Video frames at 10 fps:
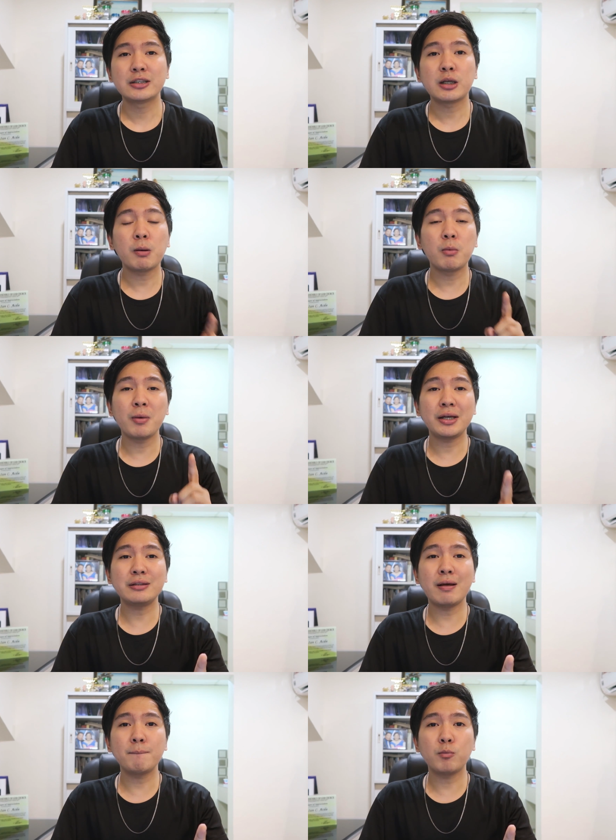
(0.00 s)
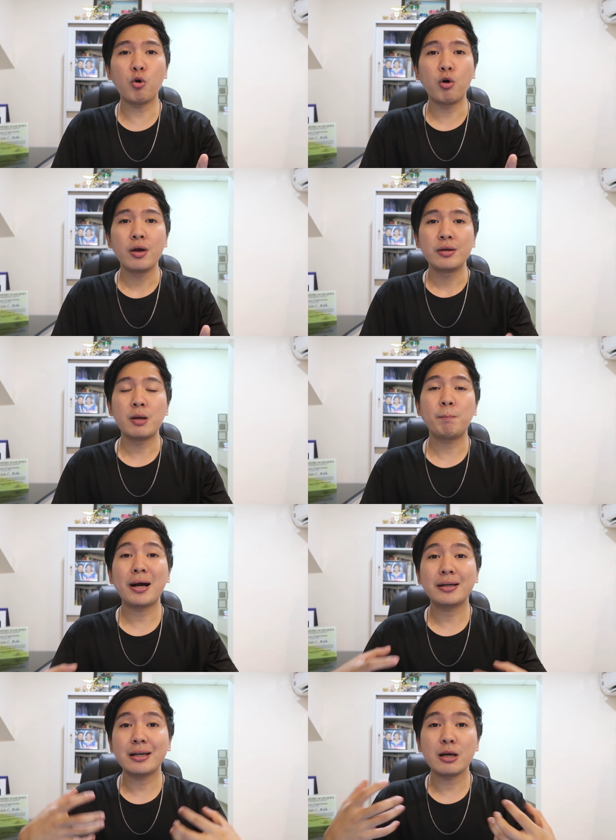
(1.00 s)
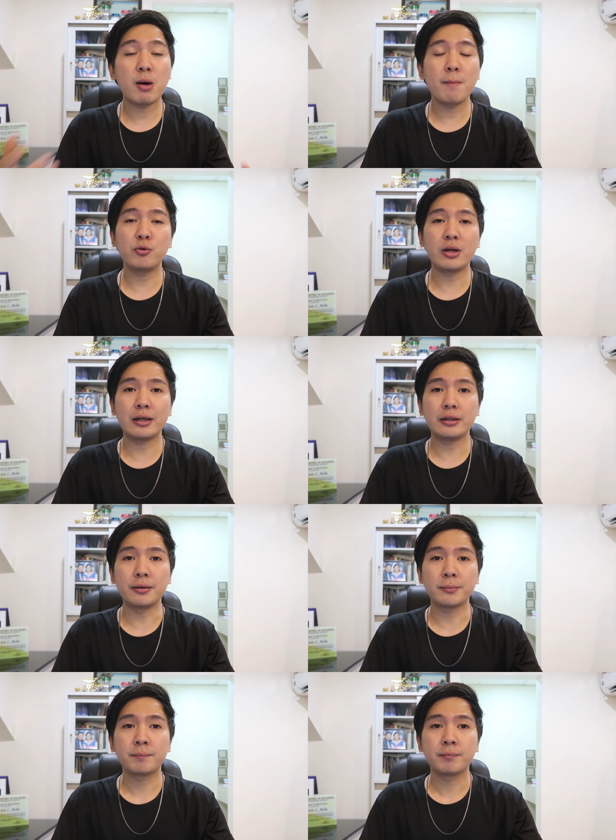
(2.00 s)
sa pamamagitan po ng pagyayabang po natin.